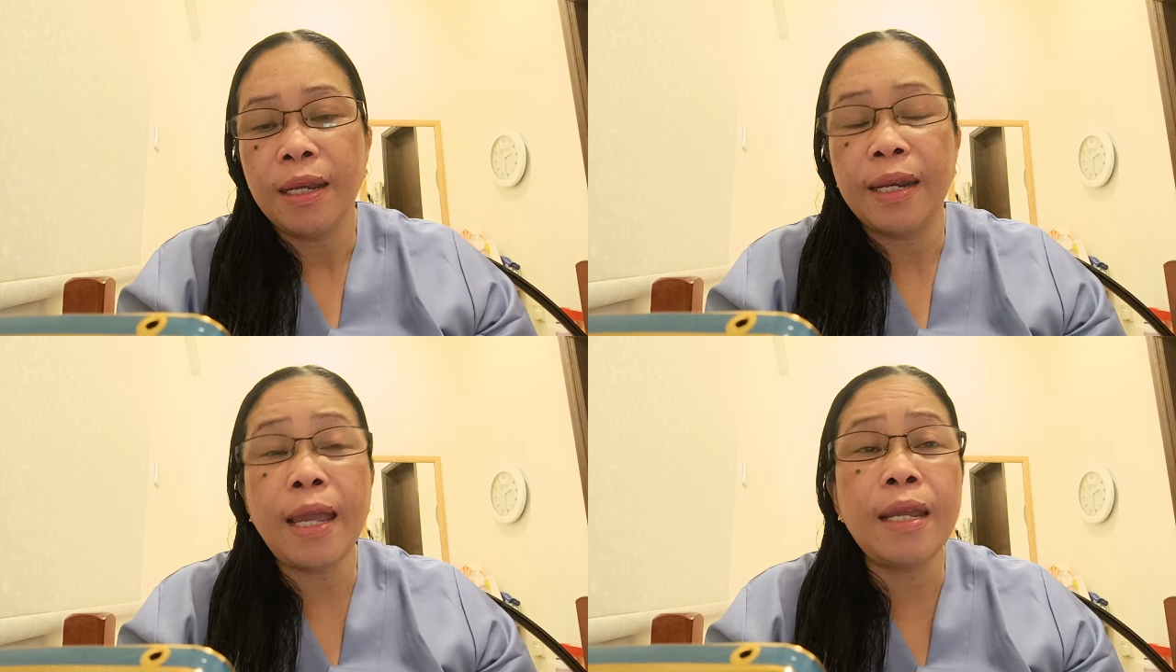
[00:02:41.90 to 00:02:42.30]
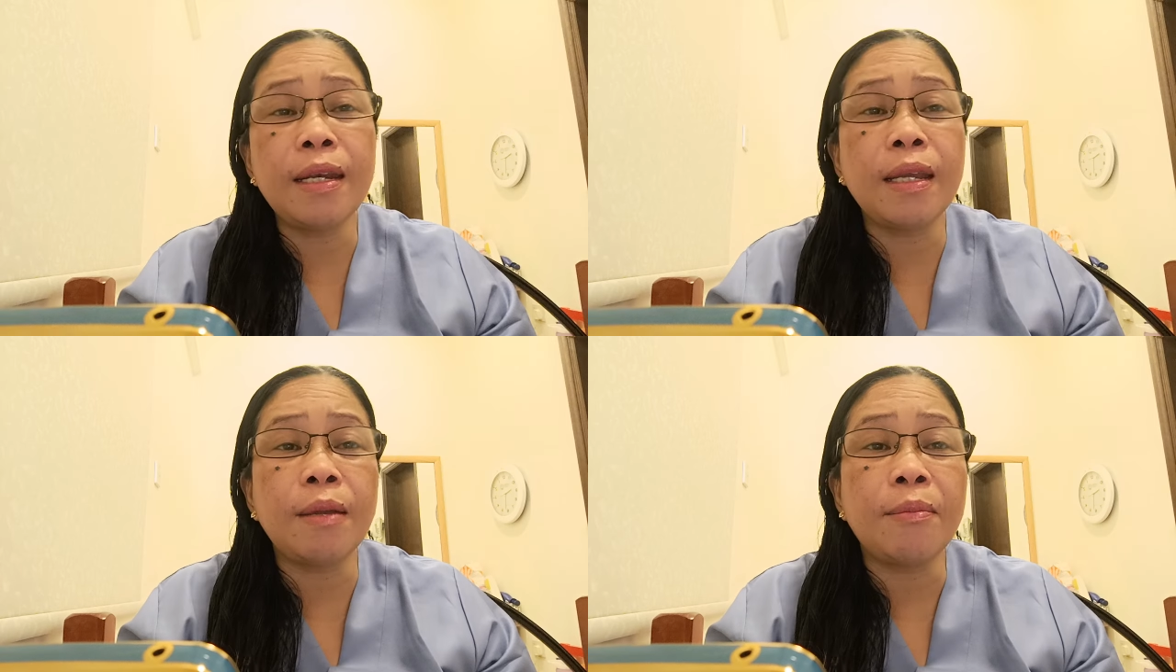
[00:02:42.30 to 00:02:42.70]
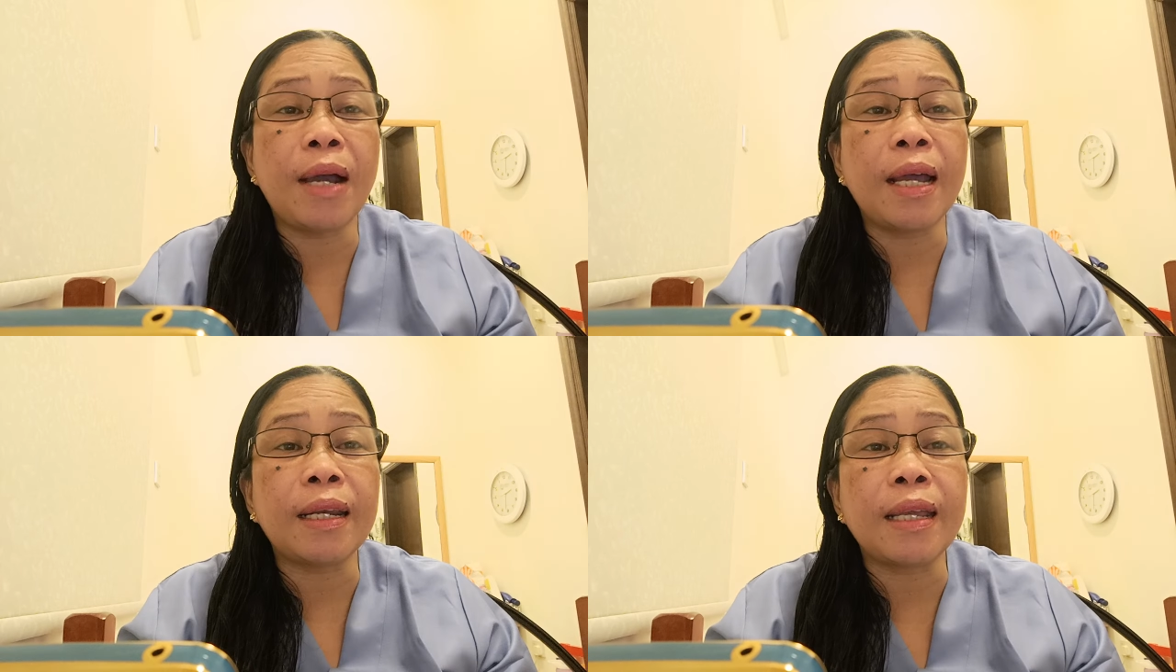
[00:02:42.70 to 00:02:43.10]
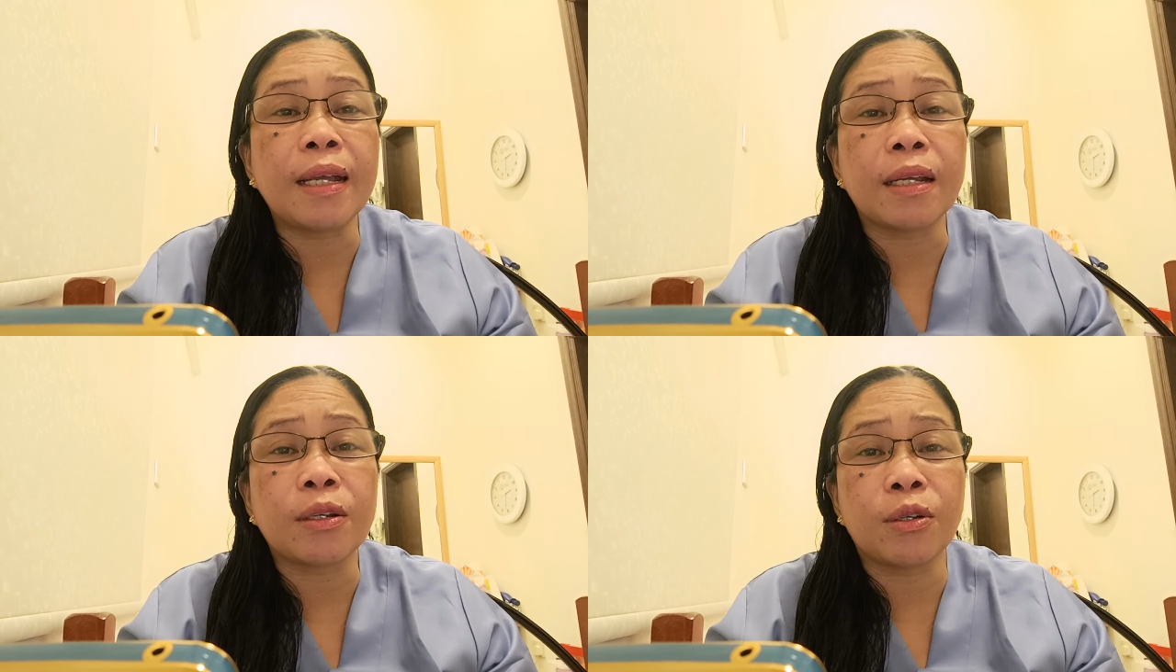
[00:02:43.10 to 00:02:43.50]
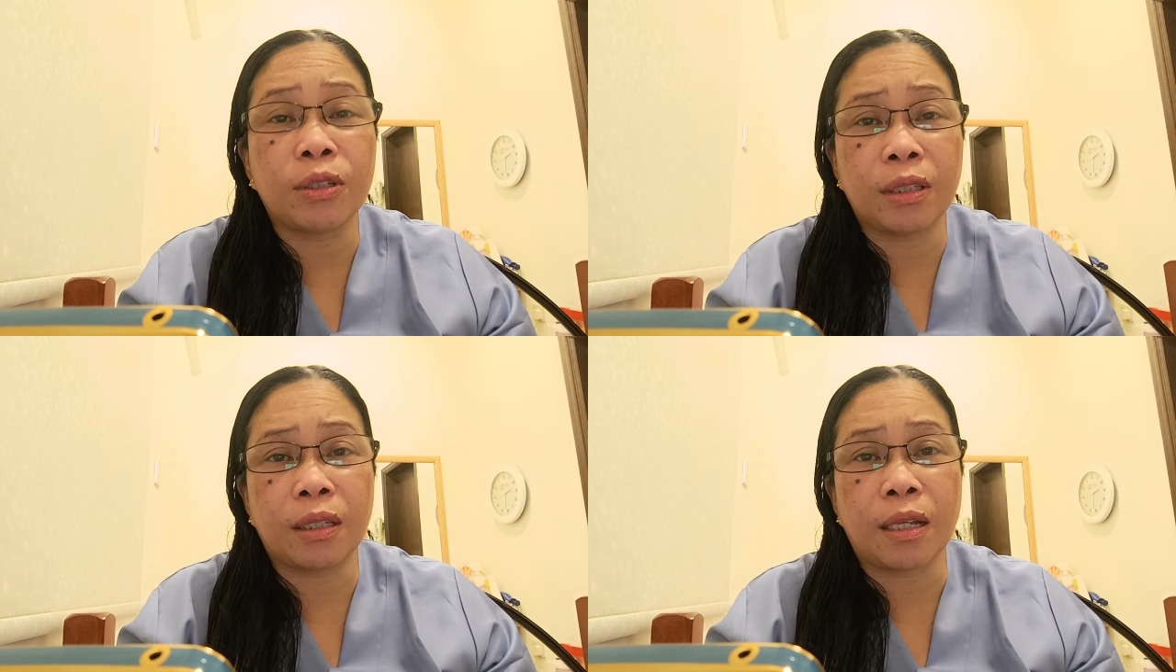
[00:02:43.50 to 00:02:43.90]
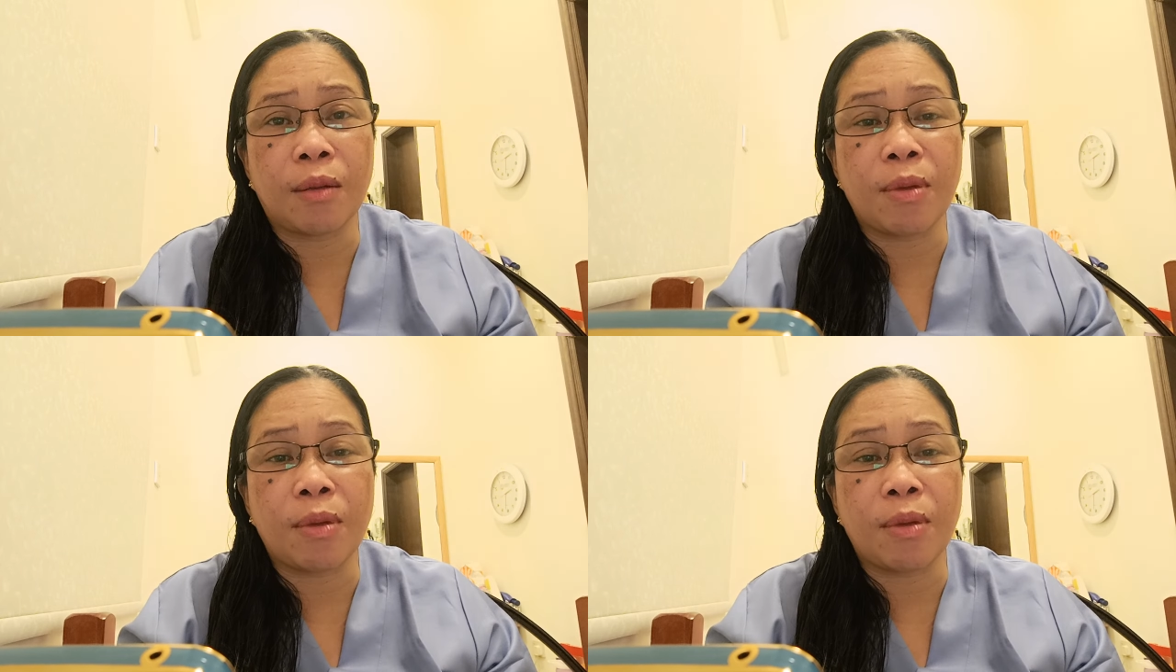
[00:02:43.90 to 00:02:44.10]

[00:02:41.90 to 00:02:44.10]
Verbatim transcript: na hindi ma-recruit ng